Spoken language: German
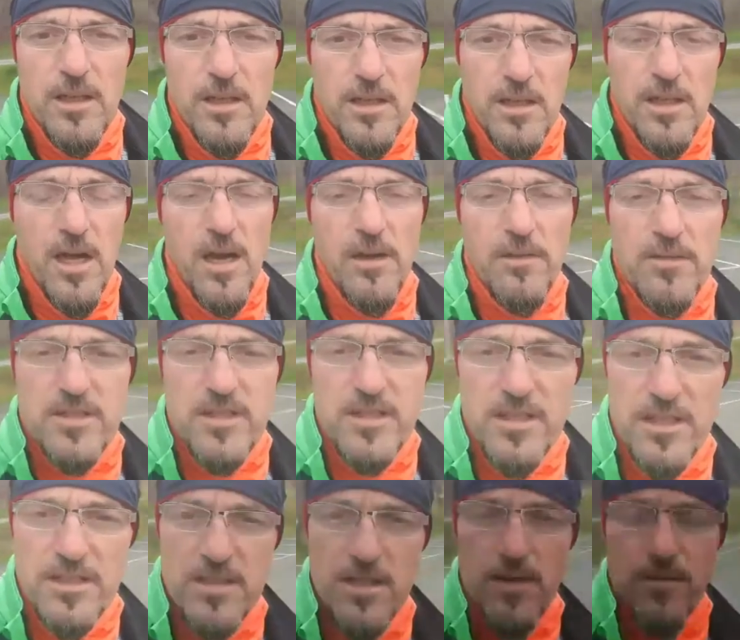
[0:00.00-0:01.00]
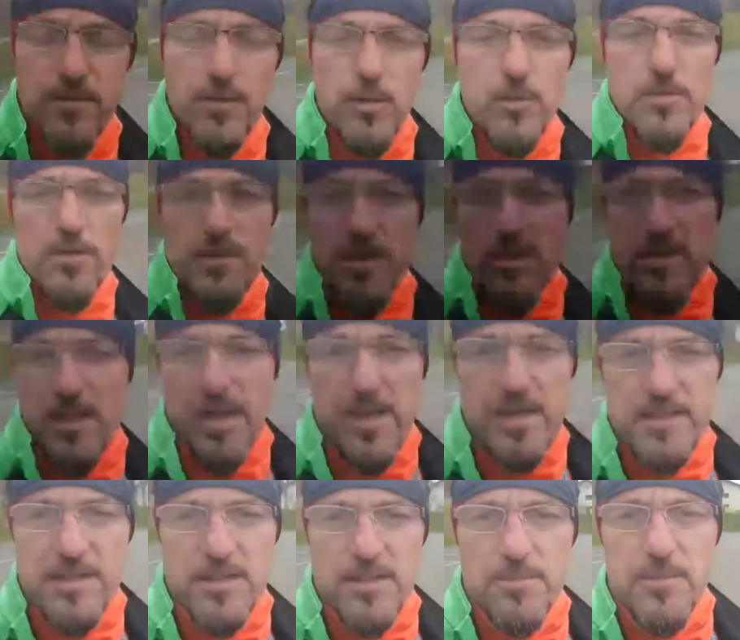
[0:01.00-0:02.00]
Ja, wir sind jetzt hier auf
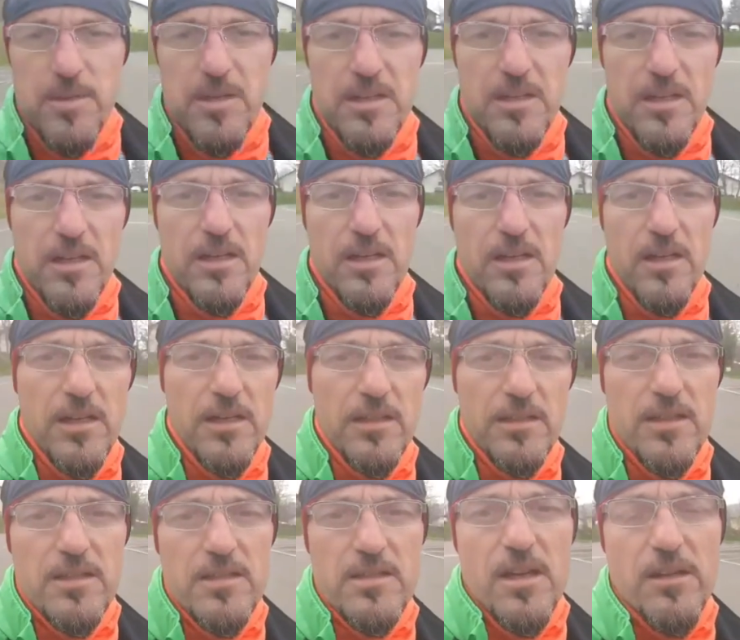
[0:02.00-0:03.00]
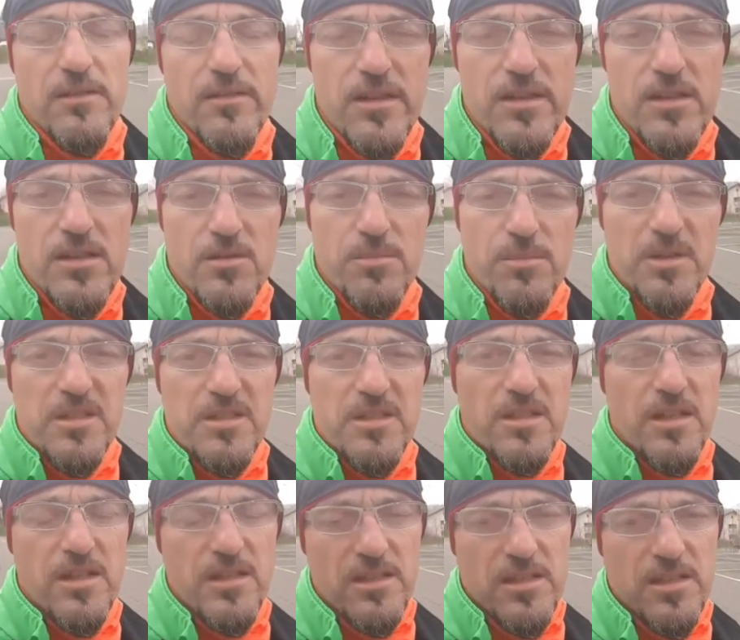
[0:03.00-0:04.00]
930 Meter. Das Karwendelspitz
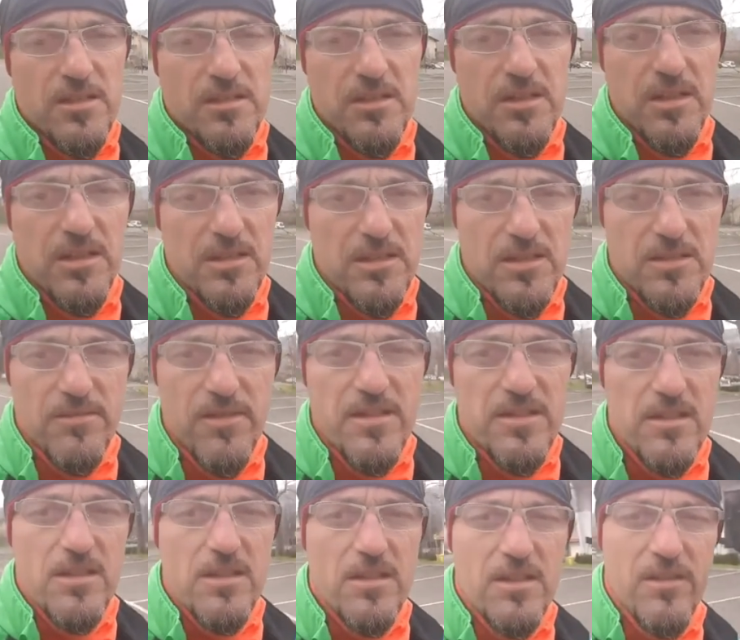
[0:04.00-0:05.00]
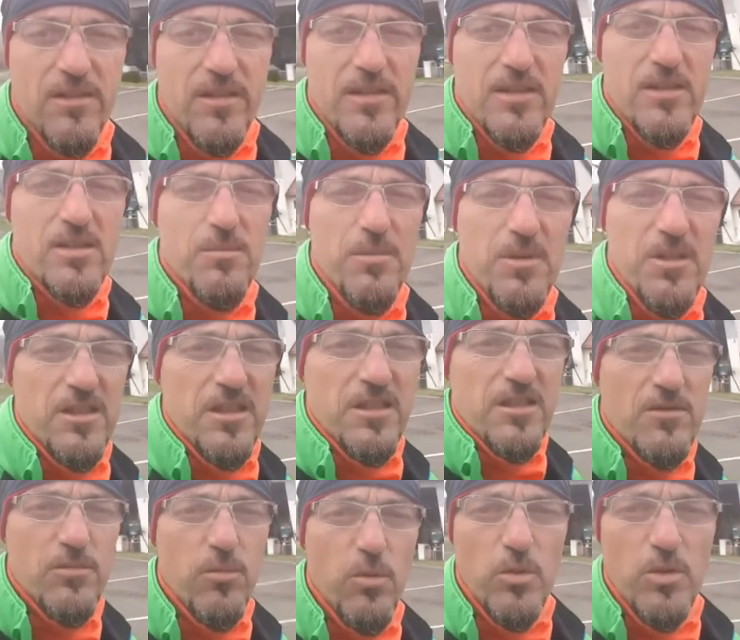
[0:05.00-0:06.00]
hat, das westliche Karwendelspitz hat
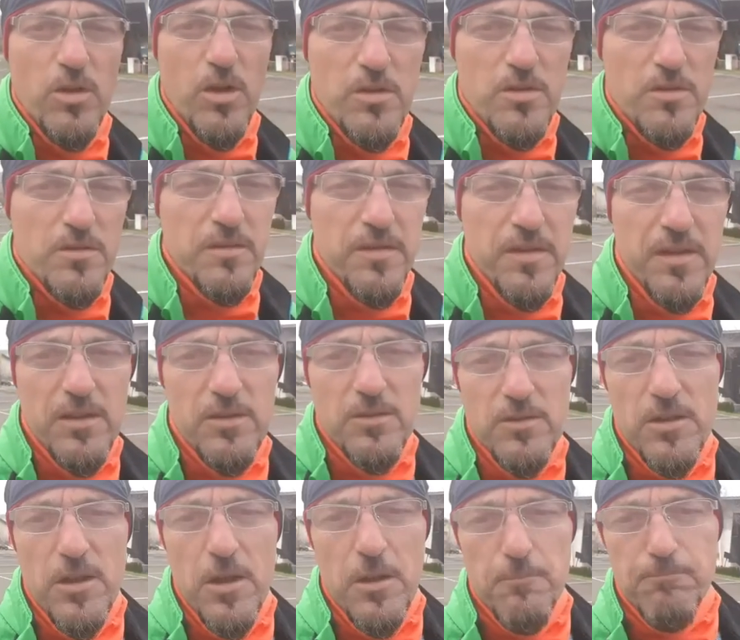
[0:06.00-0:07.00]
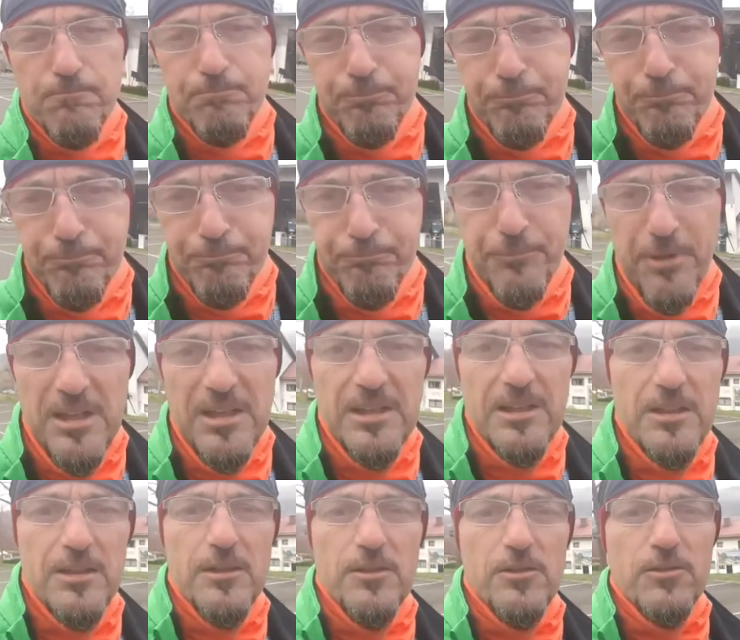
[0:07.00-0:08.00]
2400
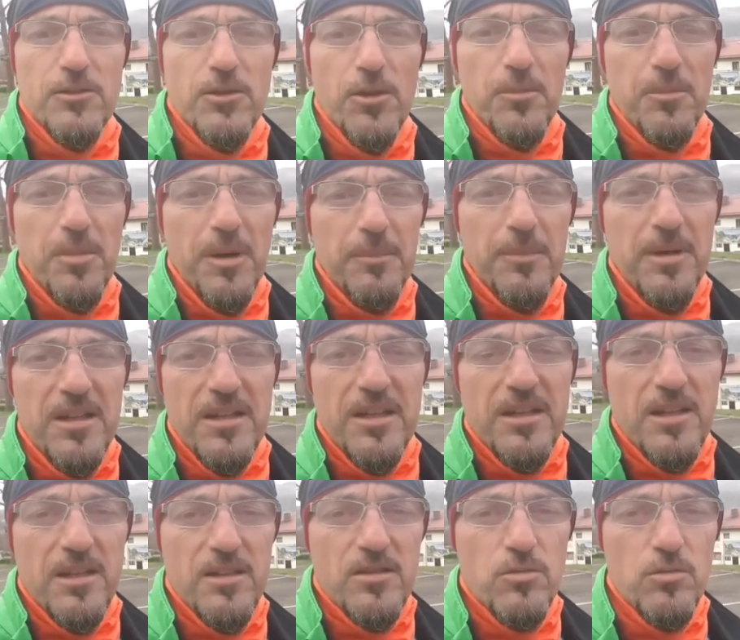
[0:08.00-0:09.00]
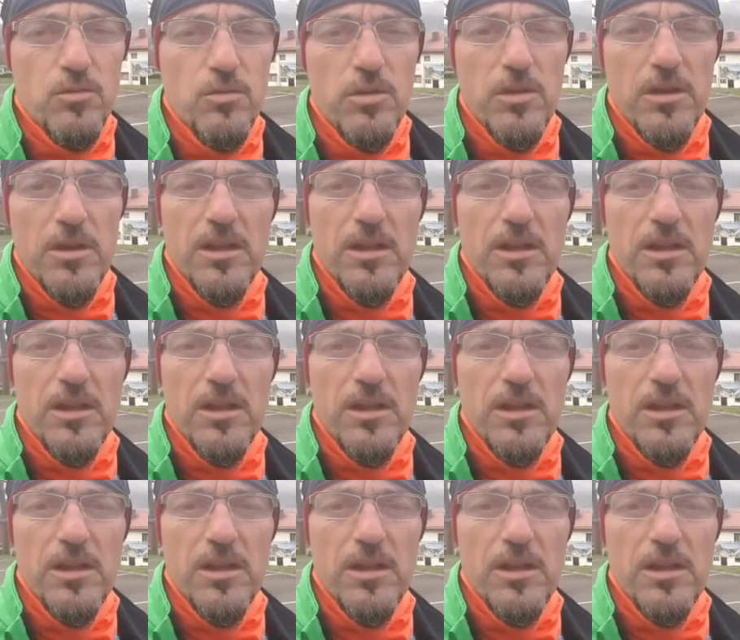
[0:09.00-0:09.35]
und noch ein paar Meter dazu.